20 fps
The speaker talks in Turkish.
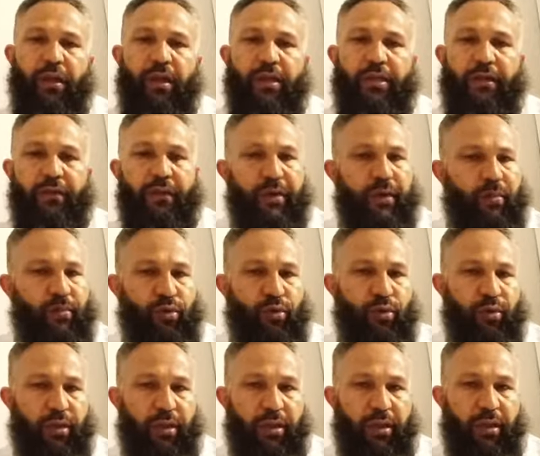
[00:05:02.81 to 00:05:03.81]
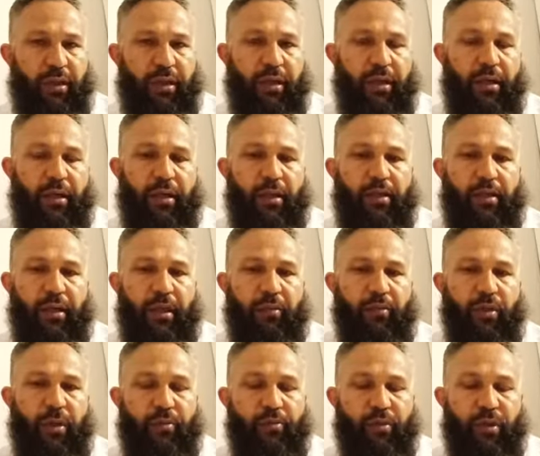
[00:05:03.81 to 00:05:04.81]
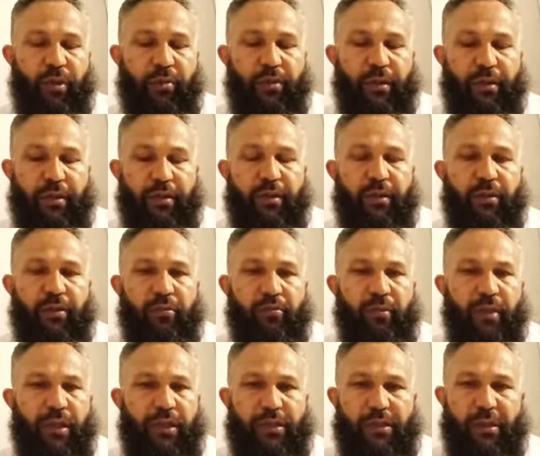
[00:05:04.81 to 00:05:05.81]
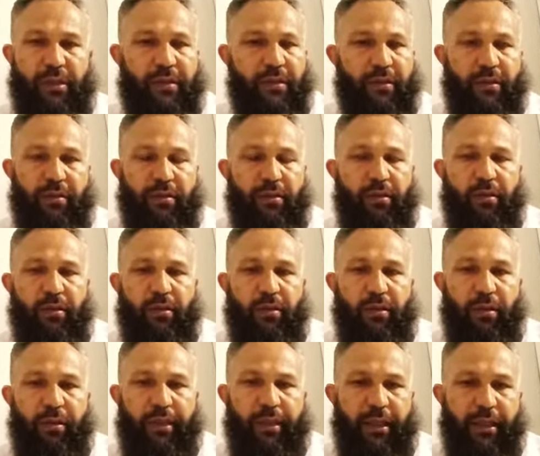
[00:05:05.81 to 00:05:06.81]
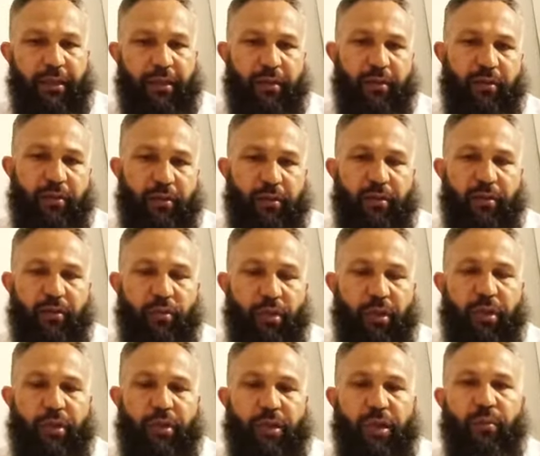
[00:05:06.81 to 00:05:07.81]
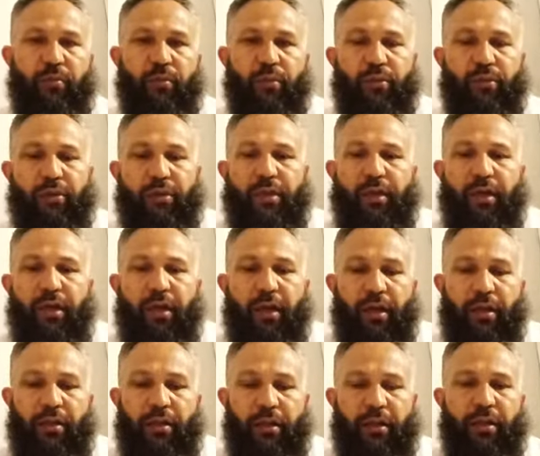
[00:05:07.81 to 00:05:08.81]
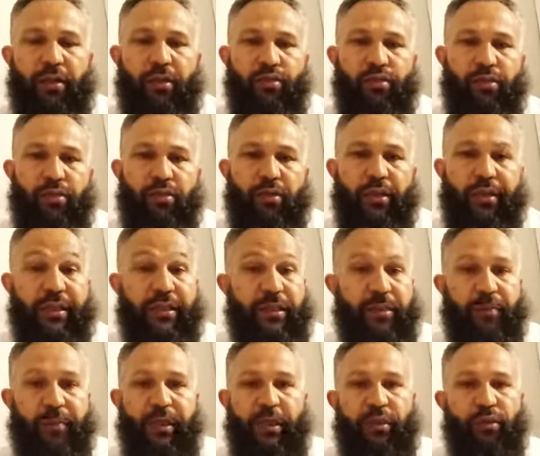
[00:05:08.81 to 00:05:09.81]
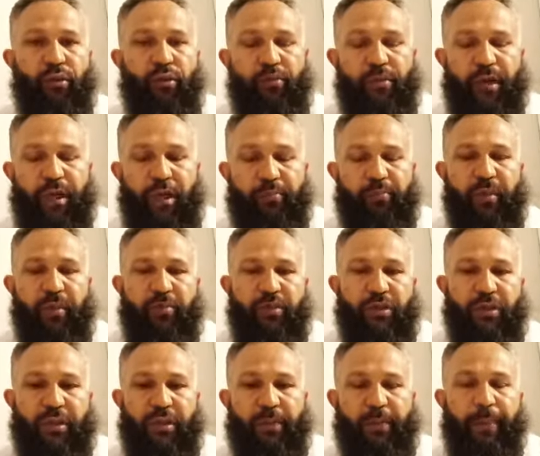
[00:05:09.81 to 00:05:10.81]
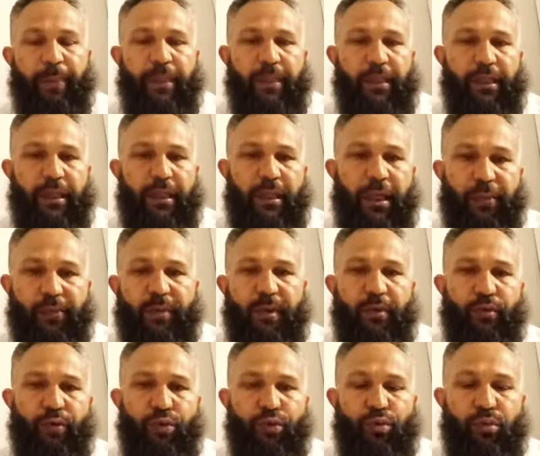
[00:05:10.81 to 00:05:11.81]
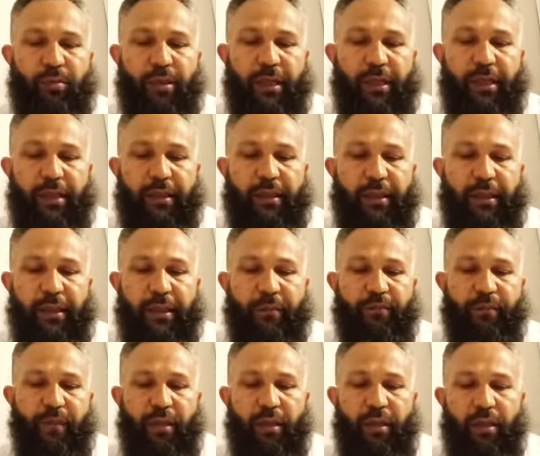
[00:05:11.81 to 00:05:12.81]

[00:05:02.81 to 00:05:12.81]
Ayşe validemiz diyor ki Allah Ebu Abdurrahman'ı bağışlasın. Yani öyle şey mi olur? Allah'ın Resulü Recep ayında umre yapmamıştır. Ki yaptığı bütün umrelerde de